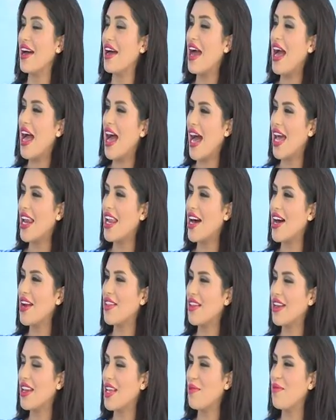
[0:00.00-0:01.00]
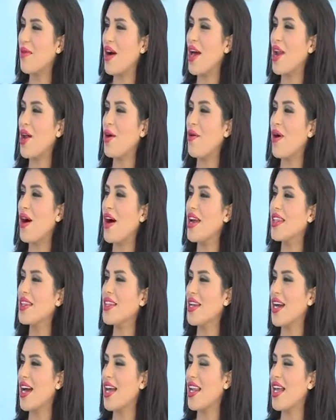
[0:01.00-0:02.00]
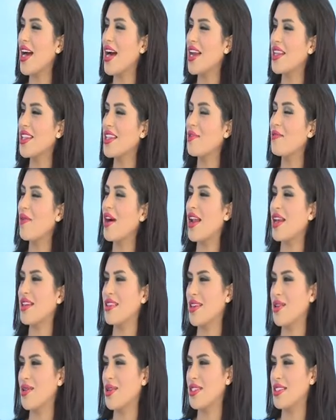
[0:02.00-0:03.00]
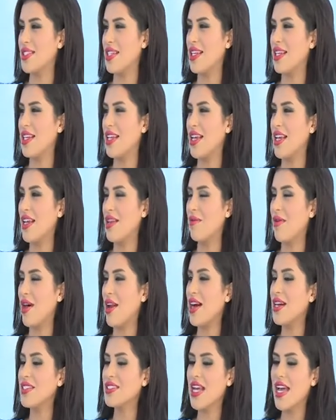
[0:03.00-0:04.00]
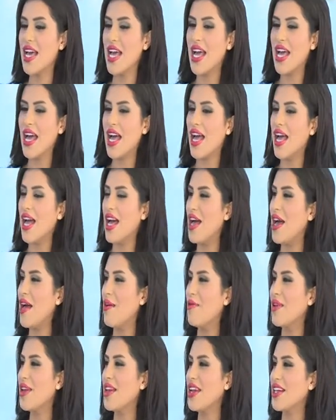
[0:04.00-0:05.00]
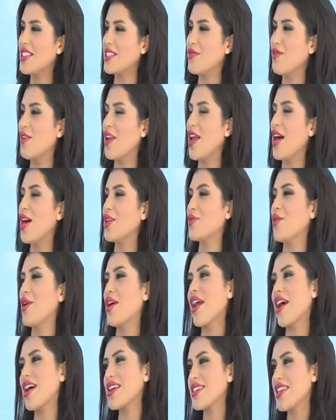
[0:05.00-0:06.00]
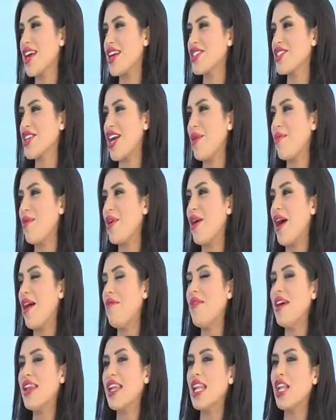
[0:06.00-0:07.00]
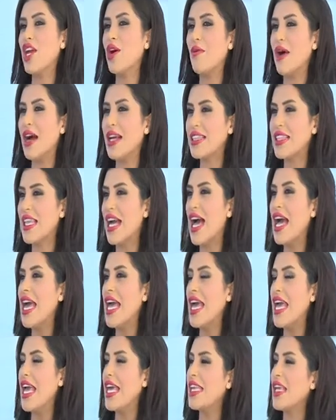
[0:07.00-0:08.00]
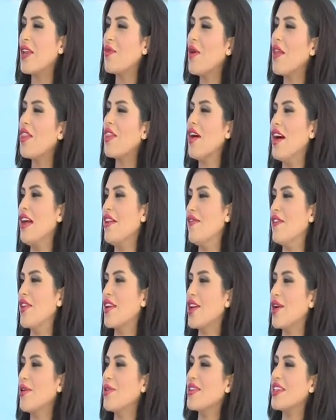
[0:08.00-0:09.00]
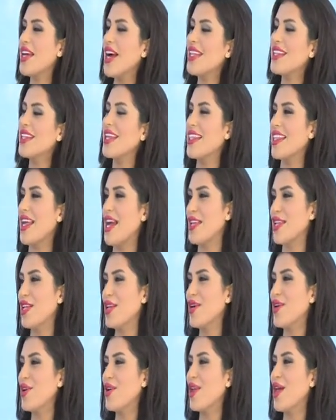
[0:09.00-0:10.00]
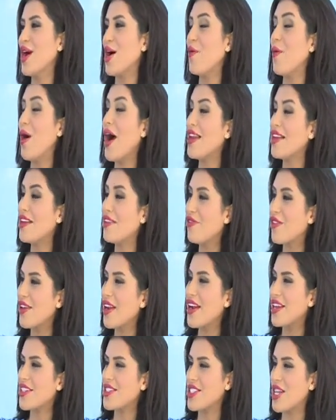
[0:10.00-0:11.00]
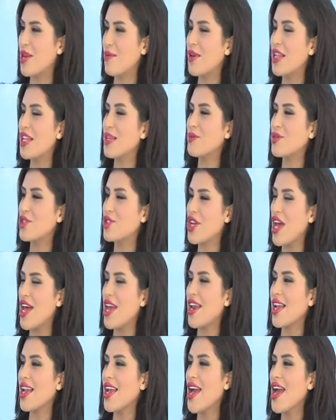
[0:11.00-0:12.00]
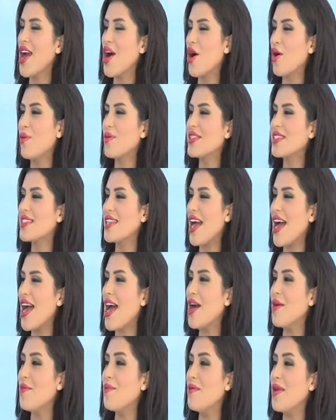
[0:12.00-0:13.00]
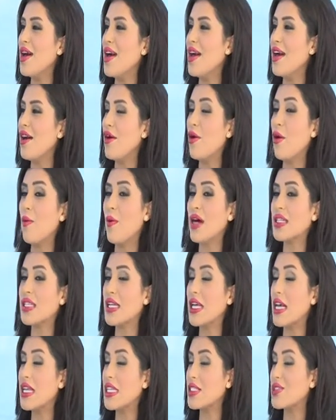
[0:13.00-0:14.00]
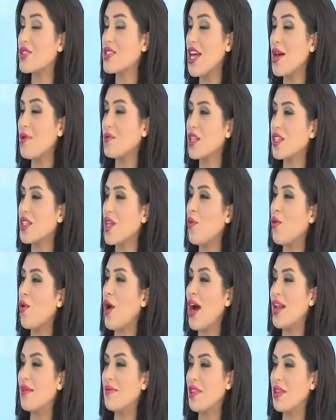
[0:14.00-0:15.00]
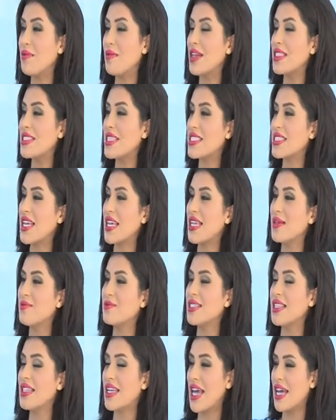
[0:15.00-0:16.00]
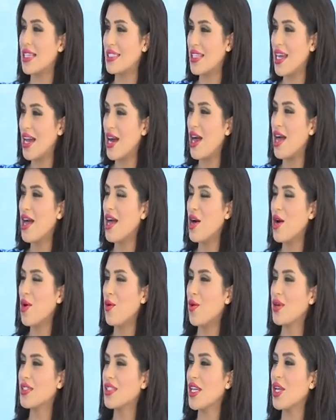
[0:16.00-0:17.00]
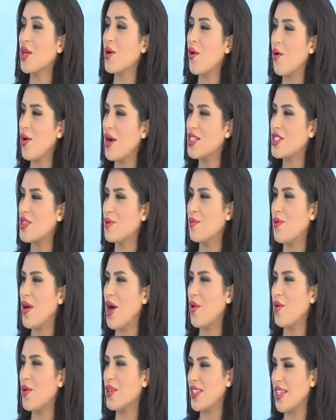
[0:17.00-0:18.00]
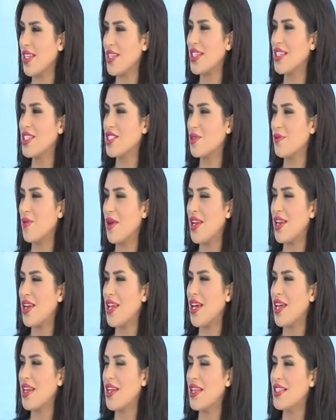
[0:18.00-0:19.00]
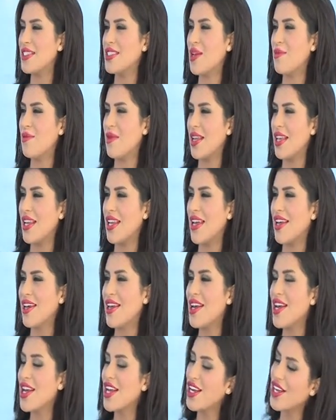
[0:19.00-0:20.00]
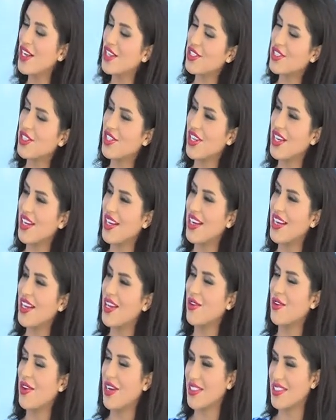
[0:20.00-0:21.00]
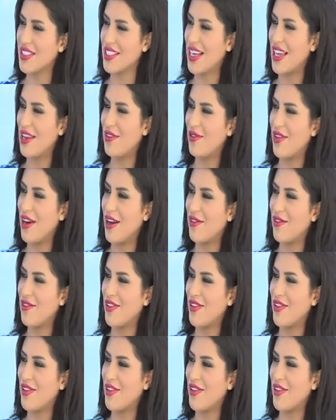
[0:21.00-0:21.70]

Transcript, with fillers: على ارض الاماره نعم. وايضا على ارض امارات دوله الامارات آه، من احتفالات ورقصات شعبيه وحبينا اليوم حتى ان نوضح الفكره ونتحدث عن اليولا وعن أكيد. الفرق الشعبيه اللي بتشارك أكيد. وبتساهم آه، وبعضها ايضا تساهم تطوعا مثل ما انت تكلمت ان اداء أكيد نعم. وطني وواجب وطني صحيح. يجب ان ننتمي اليه أكيد نعم. كل الشكر ف... لك اول يلبسون كانوا